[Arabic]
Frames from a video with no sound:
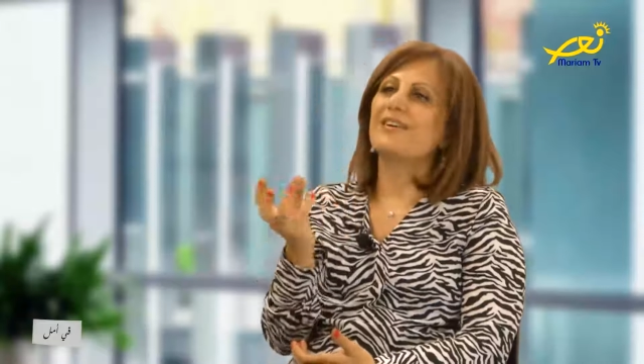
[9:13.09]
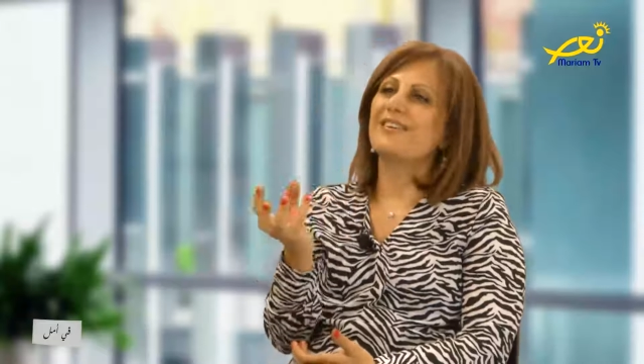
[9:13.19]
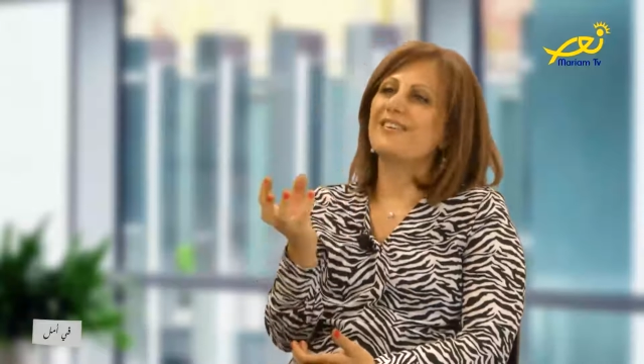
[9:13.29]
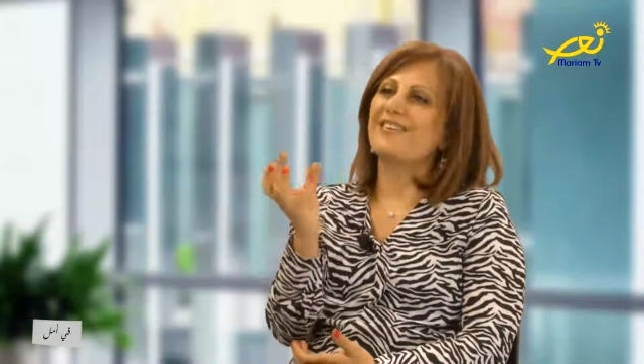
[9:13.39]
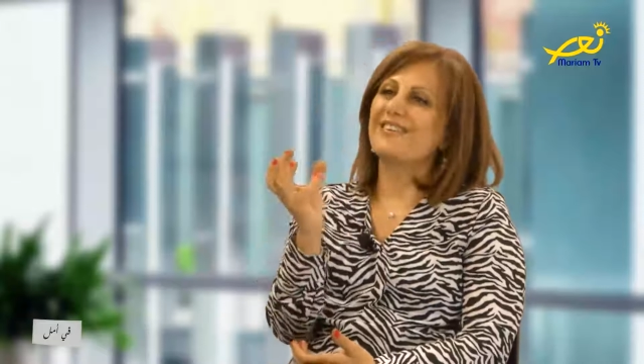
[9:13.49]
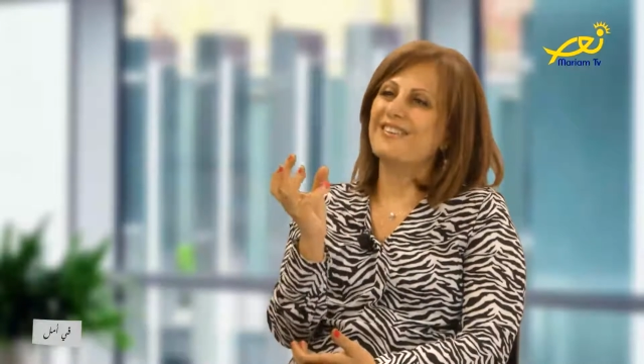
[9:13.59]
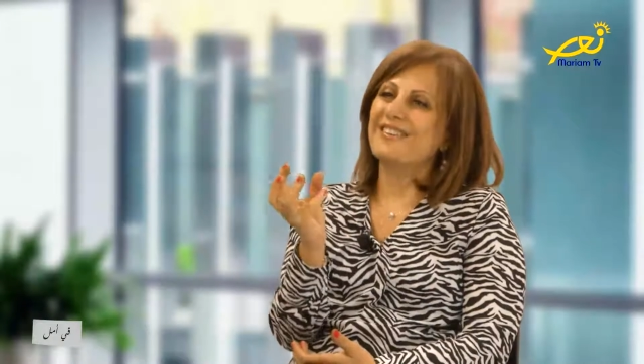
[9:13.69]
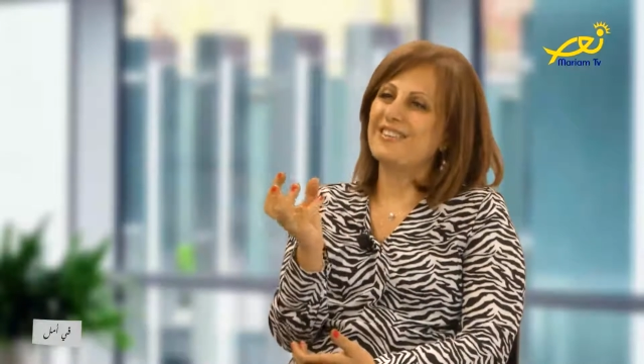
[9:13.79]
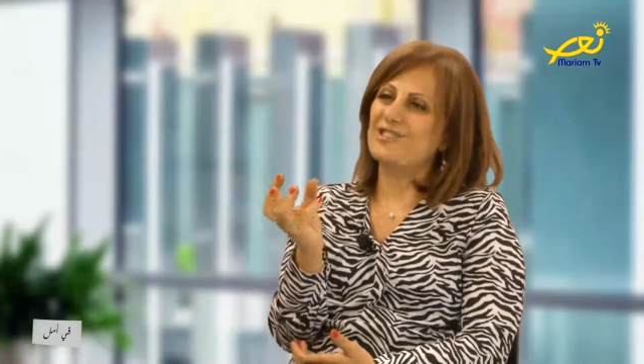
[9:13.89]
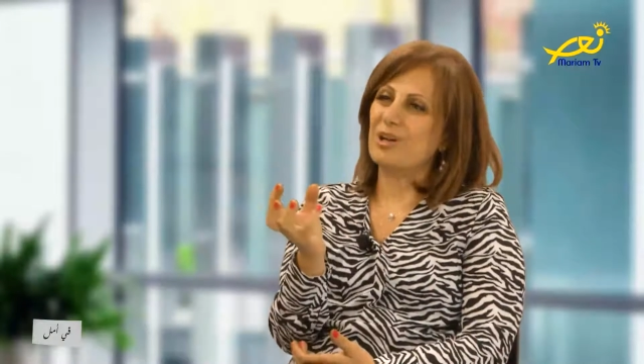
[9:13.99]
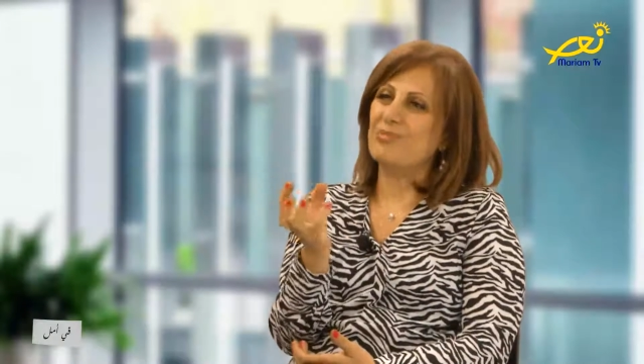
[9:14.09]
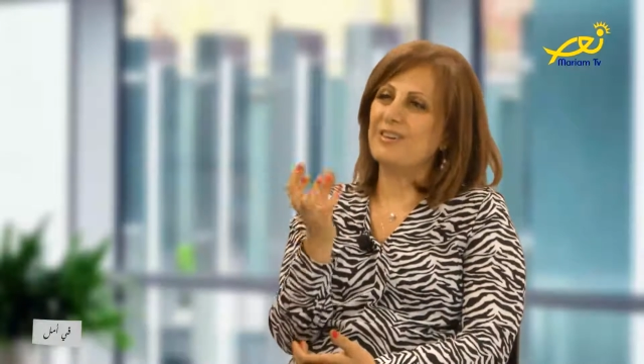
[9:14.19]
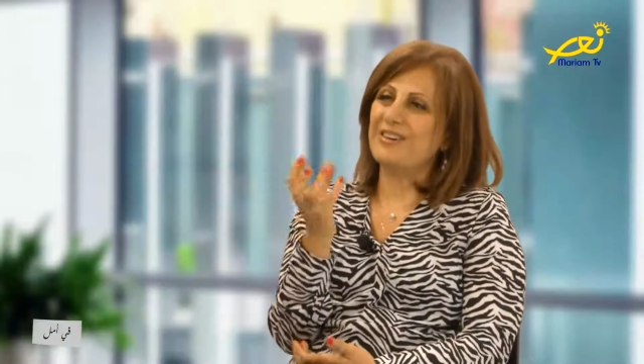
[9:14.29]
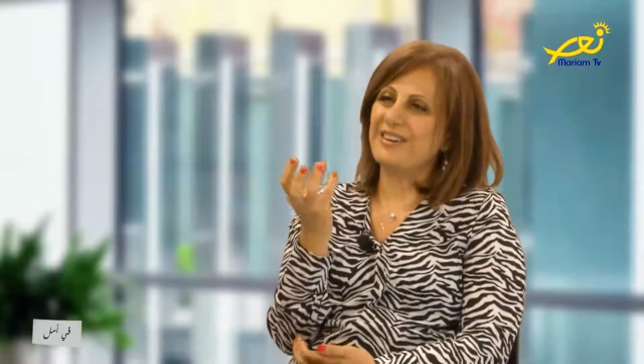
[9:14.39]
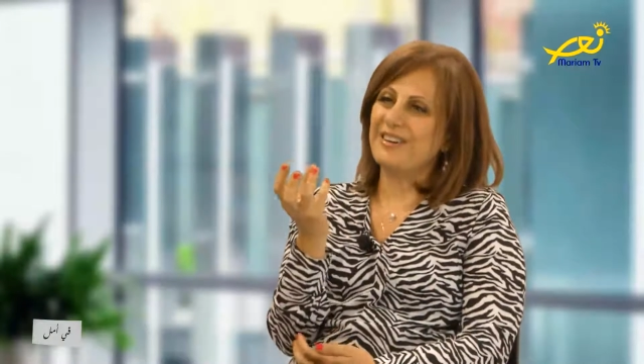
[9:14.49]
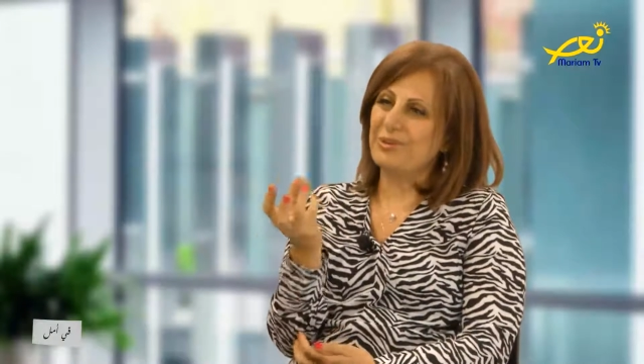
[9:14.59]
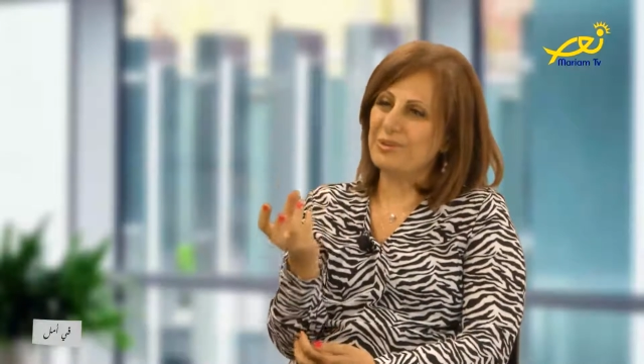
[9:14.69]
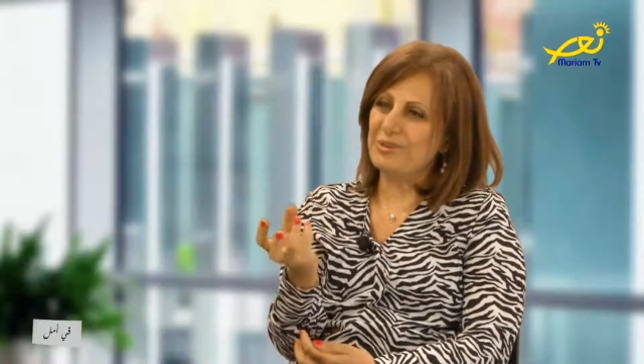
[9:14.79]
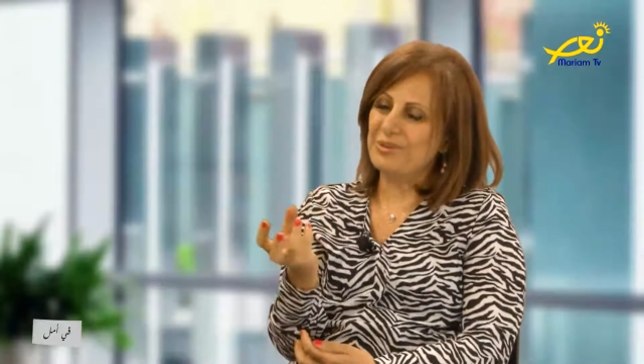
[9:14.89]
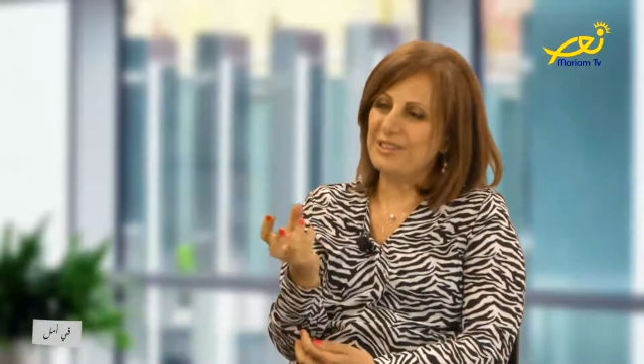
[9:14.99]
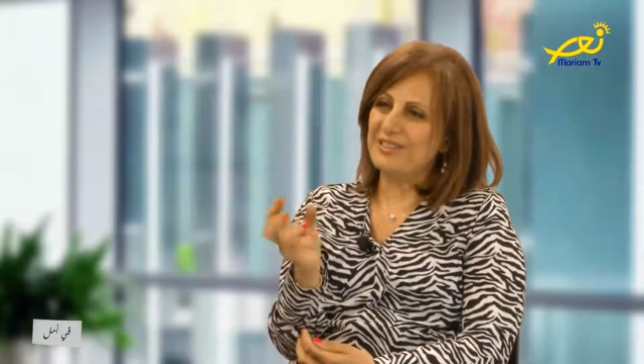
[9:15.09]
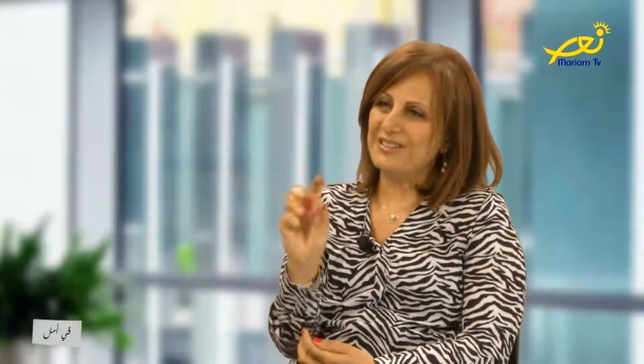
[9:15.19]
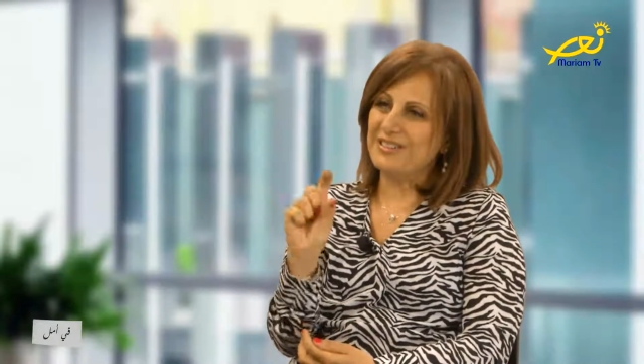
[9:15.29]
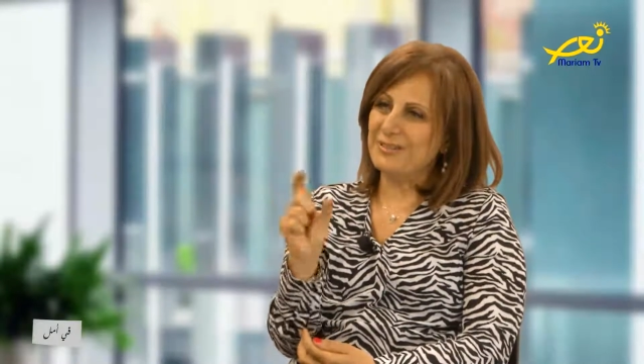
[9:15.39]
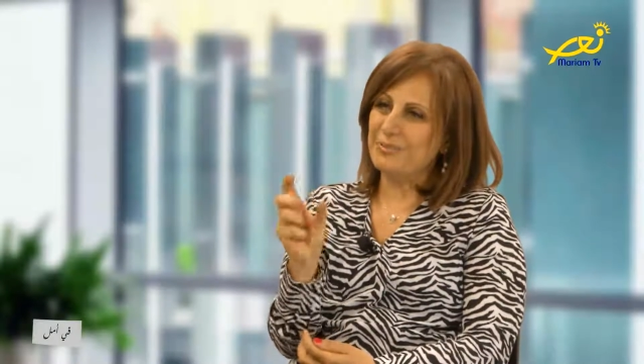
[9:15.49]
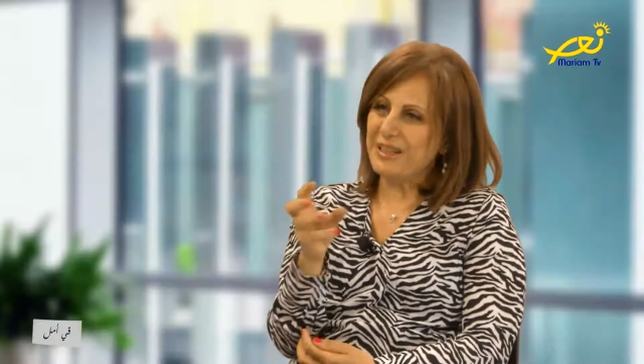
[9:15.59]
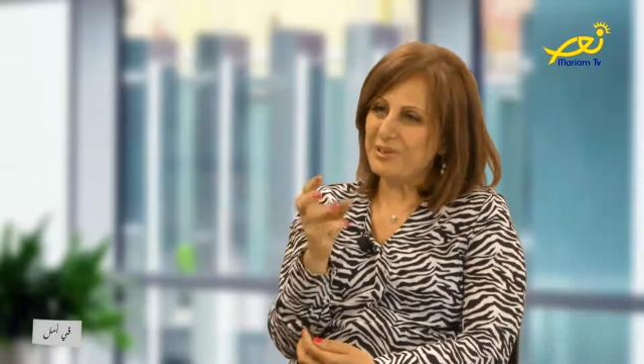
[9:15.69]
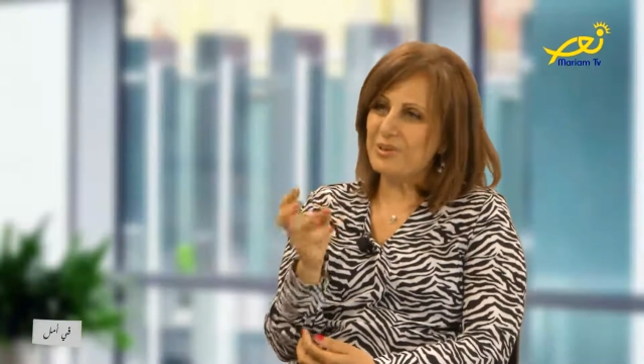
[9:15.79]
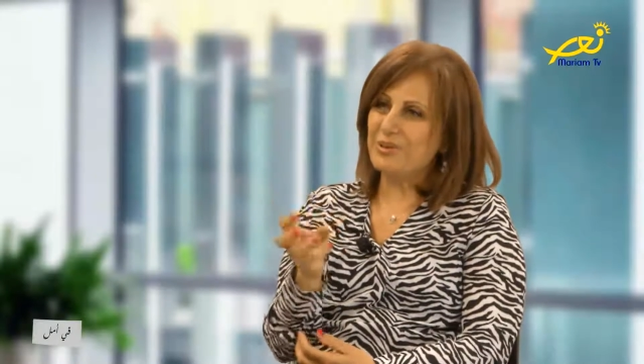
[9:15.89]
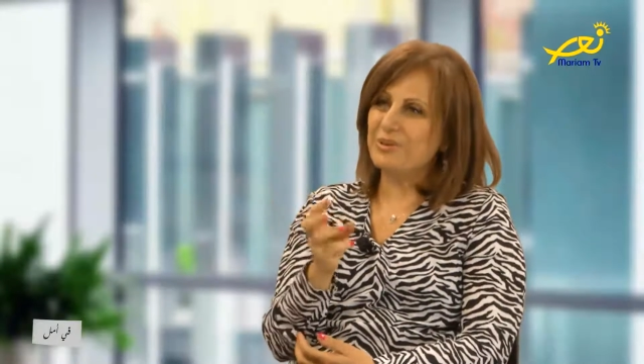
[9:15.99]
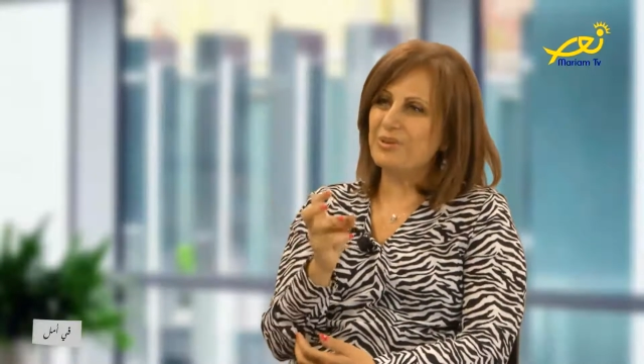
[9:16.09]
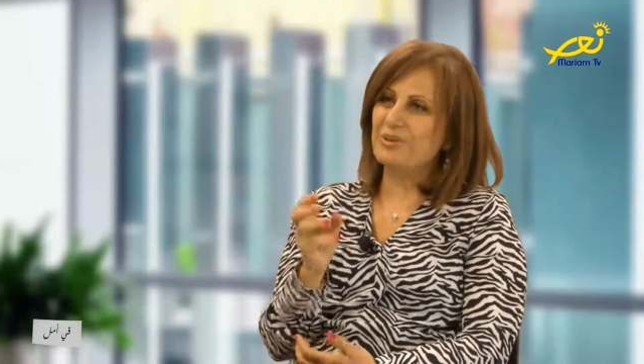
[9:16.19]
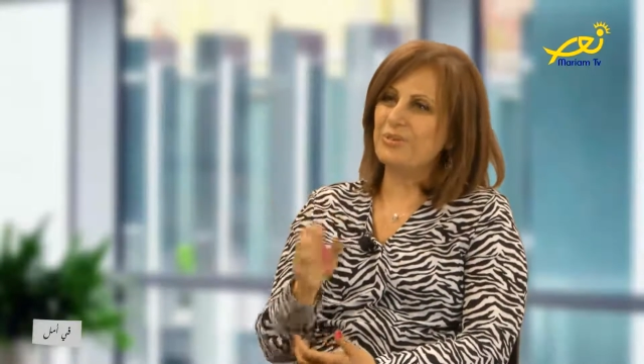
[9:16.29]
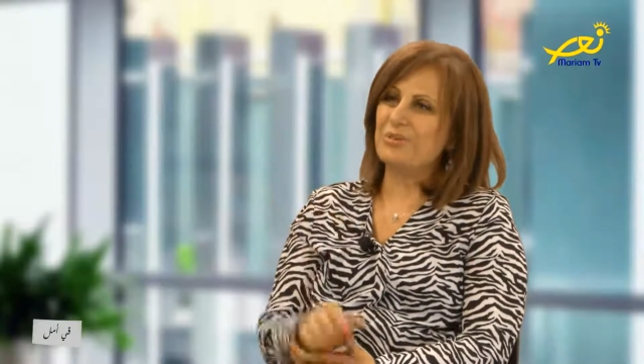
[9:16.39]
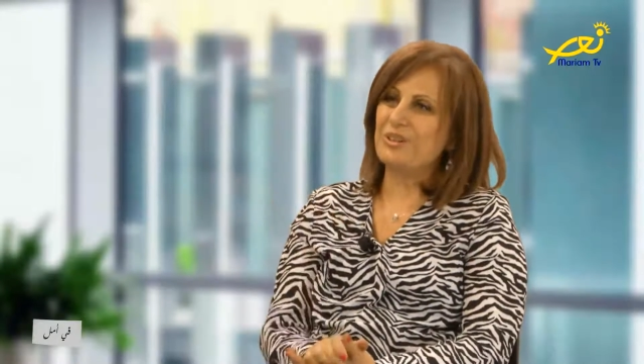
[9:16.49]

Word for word: آه، شمع وبيتون آه،